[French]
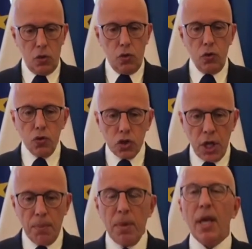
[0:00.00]
de ne
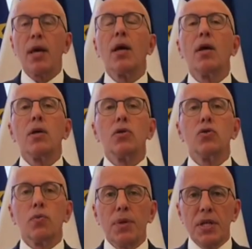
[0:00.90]
jamais
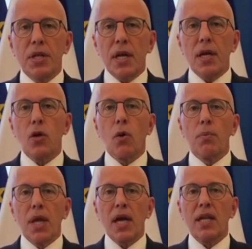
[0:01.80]
oubliés,
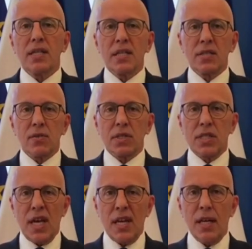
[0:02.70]
combien il est
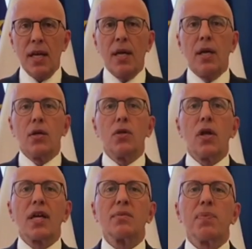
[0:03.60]
essentiel
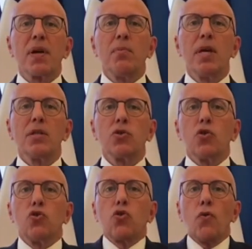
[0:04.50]
d'exprimer ce
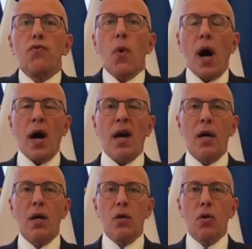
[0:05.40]
devoir
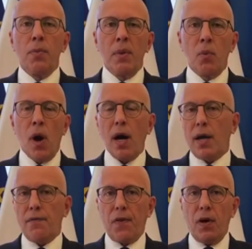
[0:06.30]
de mémoire.
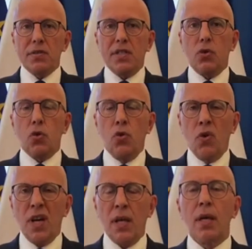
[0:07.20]
La France est
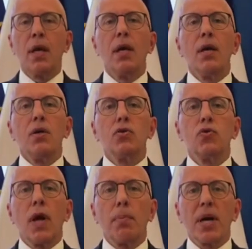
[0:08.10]
honorée sous
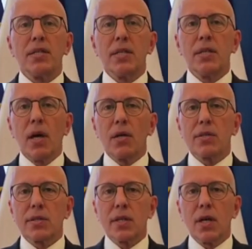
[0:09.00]
la
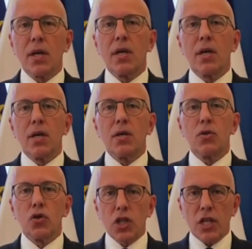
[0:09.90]
présidence euh,
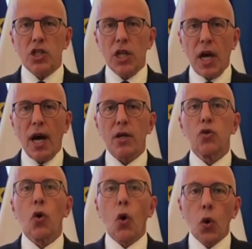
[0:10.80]
de Jacques Chirac
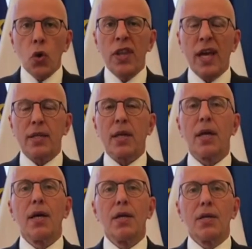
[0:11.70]
de reconnaître
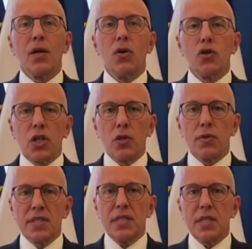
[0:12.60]
le
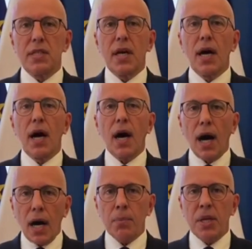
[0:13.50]
génocide
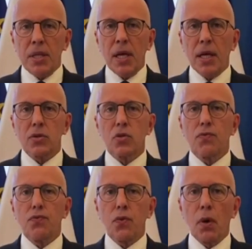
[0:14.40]
arménien. Ce
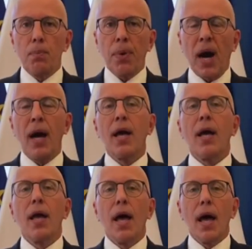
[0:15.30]
fut un pas
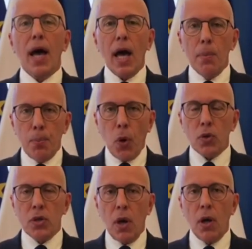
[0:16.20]

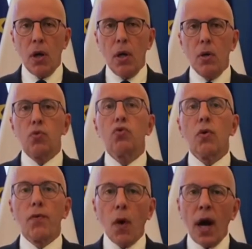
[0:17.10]
important. Nous
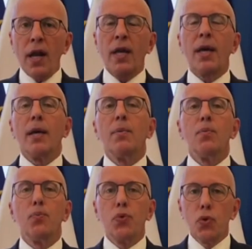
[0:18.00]
devons aller
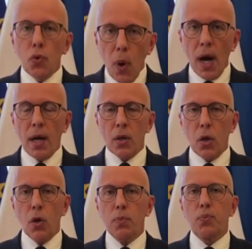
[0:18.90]
plus loin
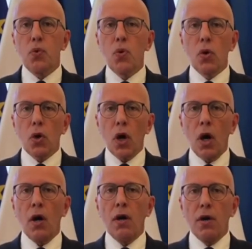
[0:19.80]
encore pour
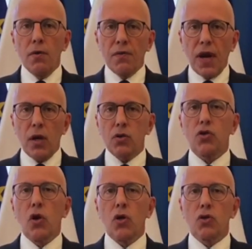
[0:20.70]
euh, faire en
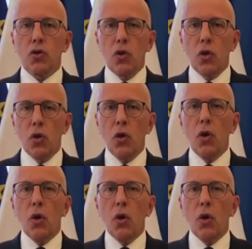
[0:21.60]
sorte que